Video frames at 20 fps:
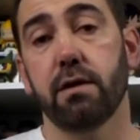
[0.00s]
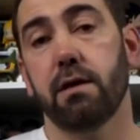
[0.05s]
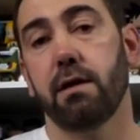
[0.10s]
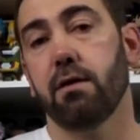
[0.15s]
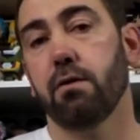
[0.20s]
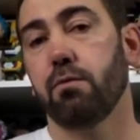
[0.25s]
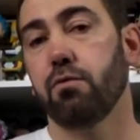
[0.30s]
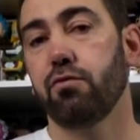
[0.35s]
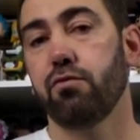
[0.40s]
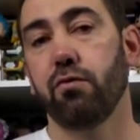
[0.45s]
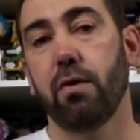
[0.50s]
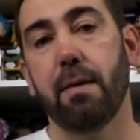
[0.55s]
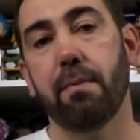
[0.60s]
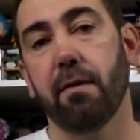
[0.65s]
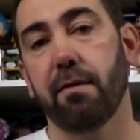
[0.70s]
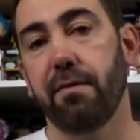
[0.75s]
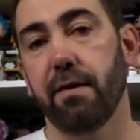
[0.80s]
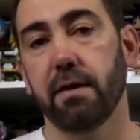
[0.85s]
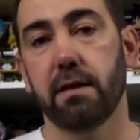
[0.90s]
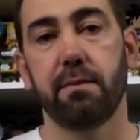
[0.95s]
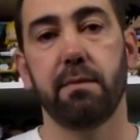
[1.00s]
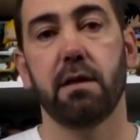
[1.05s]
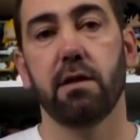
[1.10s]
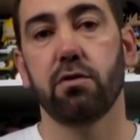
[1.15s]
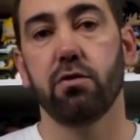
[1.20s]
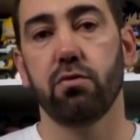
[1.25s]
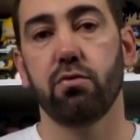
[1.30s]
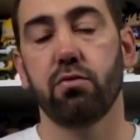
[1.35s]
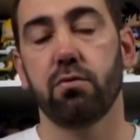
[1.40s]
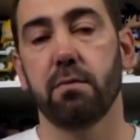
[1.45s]
Comme je ne voulais pas faire
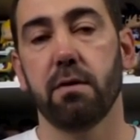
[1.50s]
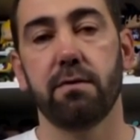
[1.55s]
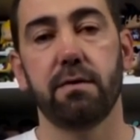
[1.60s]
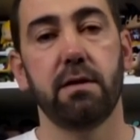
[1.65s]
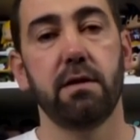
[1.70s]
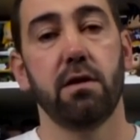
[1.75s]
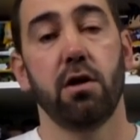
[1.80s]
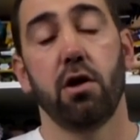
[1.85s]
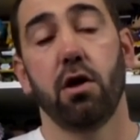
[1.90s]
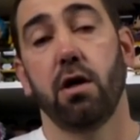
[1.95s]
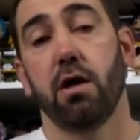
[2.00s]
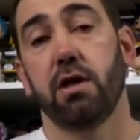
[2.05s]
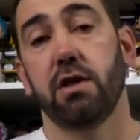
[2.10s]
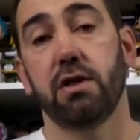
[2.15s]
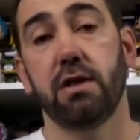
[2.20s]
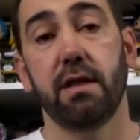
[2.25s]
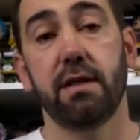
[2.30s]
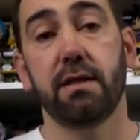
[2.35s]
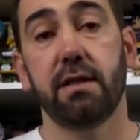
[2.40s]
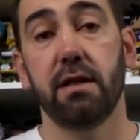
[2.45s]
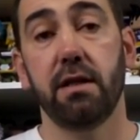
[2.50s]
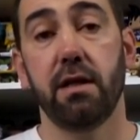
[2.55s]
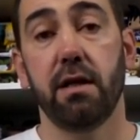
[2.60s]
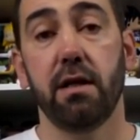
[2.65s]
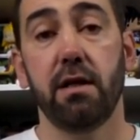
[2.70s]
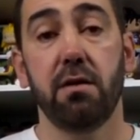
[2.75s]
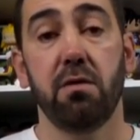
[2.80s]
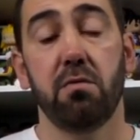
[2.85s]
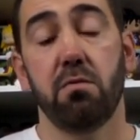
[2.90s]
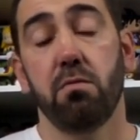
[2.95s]
déménageur toute ma vie, j'ai essayé,